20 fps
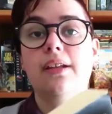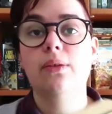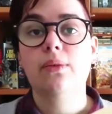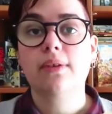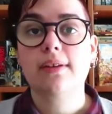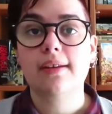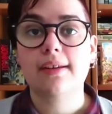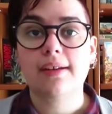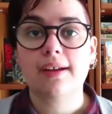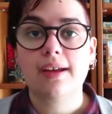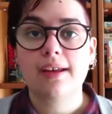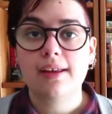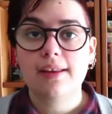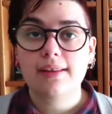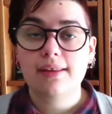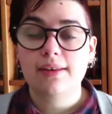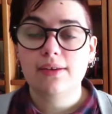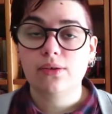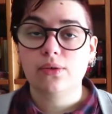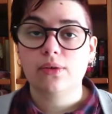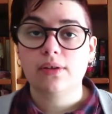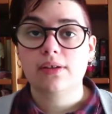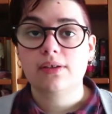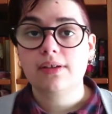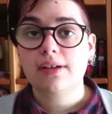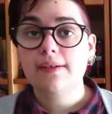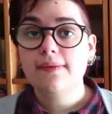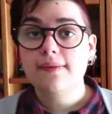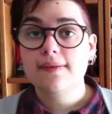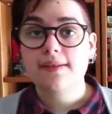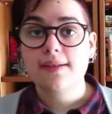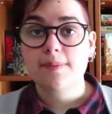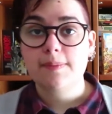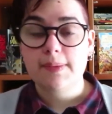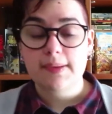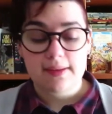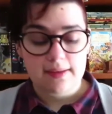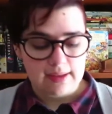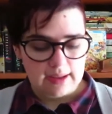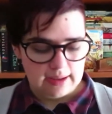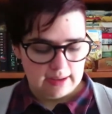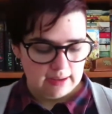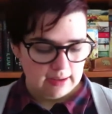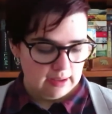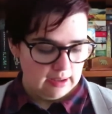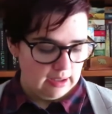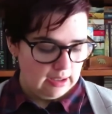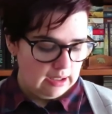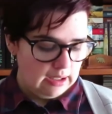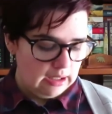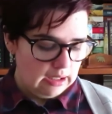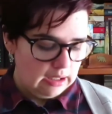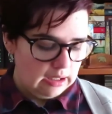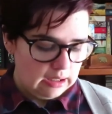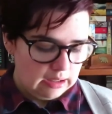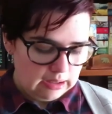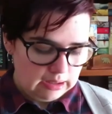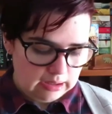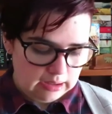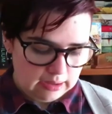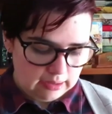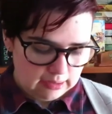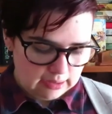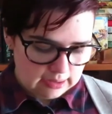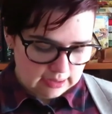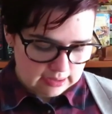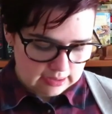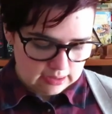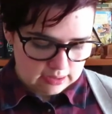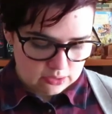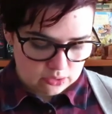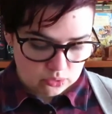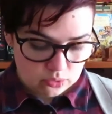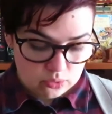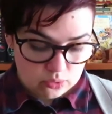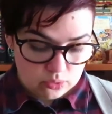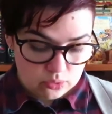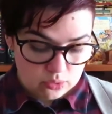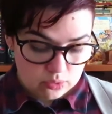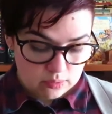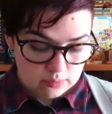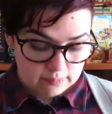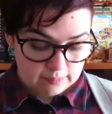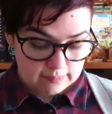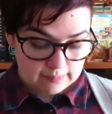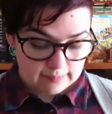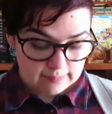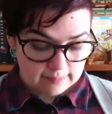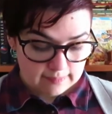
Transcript: que iam ser em edições a fazer pandan e uh, estou